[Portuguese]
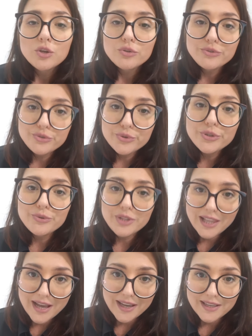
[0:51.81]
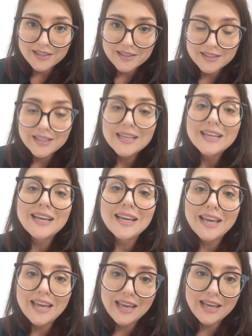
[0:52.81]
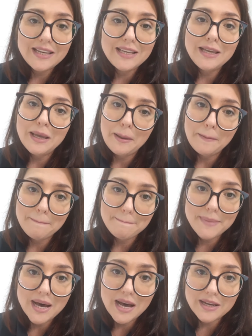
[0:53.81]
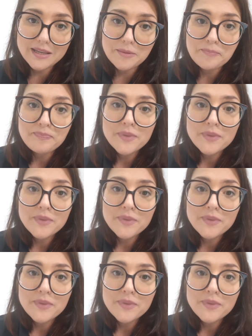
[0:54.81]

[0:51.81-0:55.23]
do you like anybody?